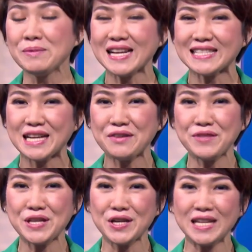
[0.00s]
menyaksikan
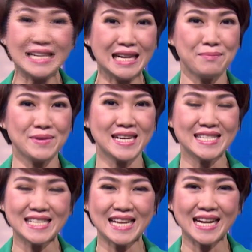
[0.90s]
video
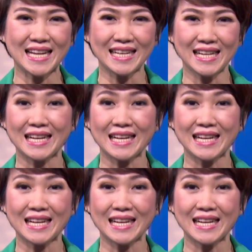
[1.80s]
lengkapnya silakan klik